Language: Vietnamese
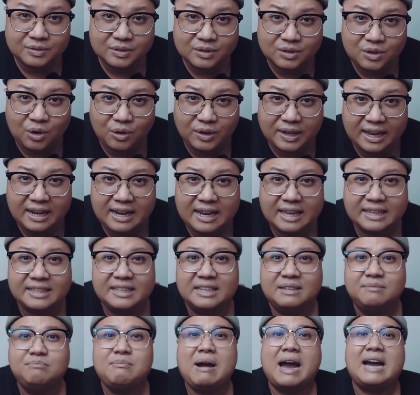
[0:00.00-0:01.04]
có nghĩa là
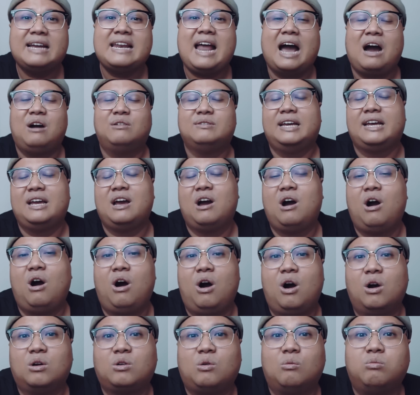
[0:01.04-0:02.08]
những ma đạo này
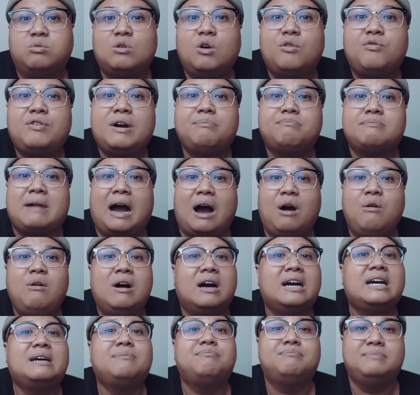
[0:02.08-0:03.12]
họ cũng có pháp bảo
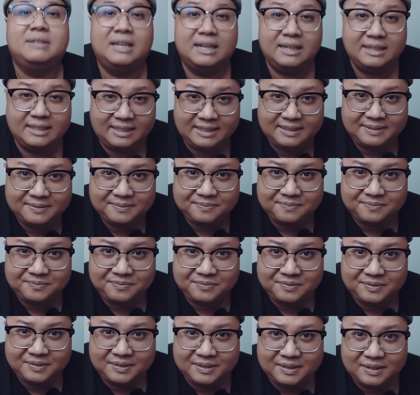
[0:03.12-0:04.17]
ở khắp nơi
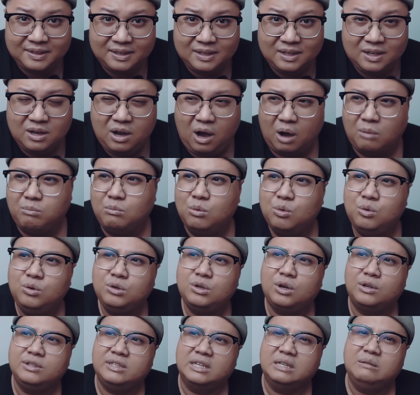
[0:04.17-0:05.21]
họ muốn
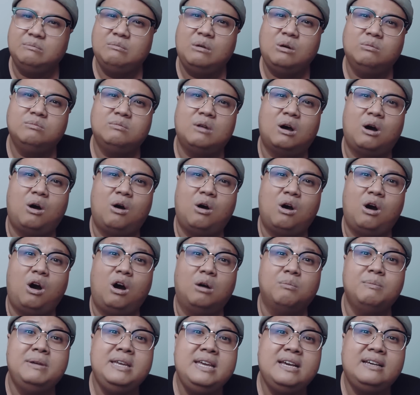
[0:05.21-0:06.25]
cho những môn đồ
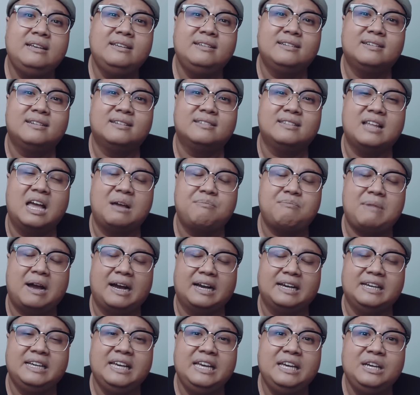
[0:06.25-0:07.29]
họ biết để mà
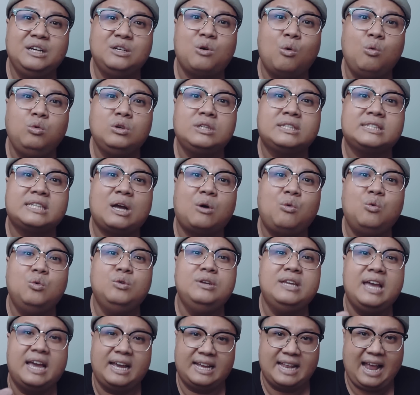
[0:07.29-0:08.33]
nghiên cứu
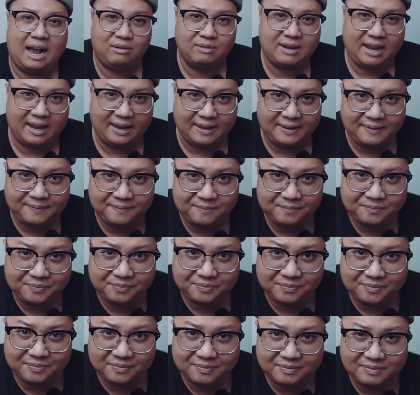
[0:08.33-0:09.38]
sâu về đạo này
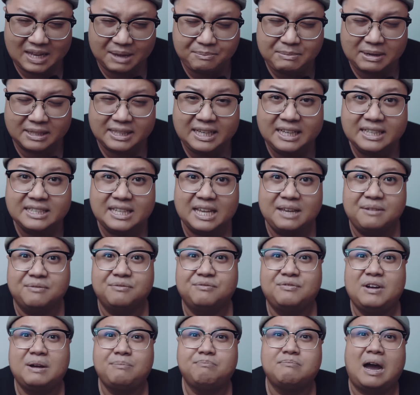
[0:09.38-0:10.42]
để mà đi
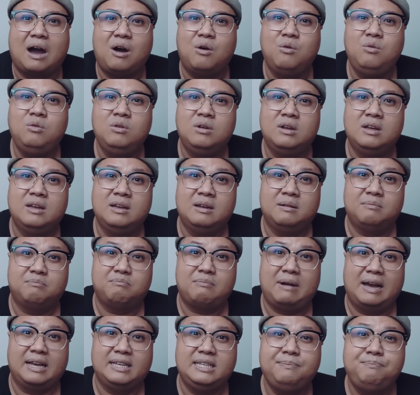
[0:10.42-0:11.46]
tìm pháp bảo
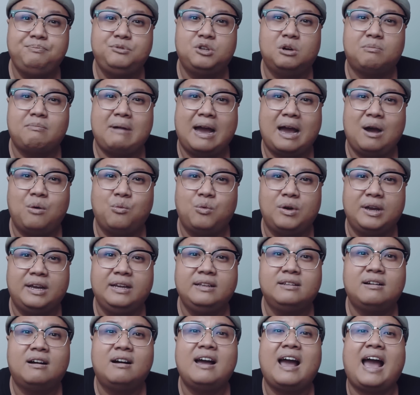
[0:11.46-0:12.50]
mà giúp cho ma quỷ
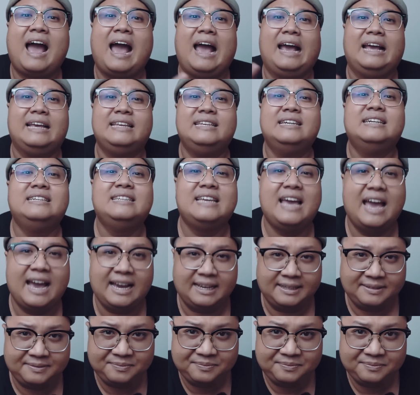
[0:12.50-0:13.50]
nó hại nhân gian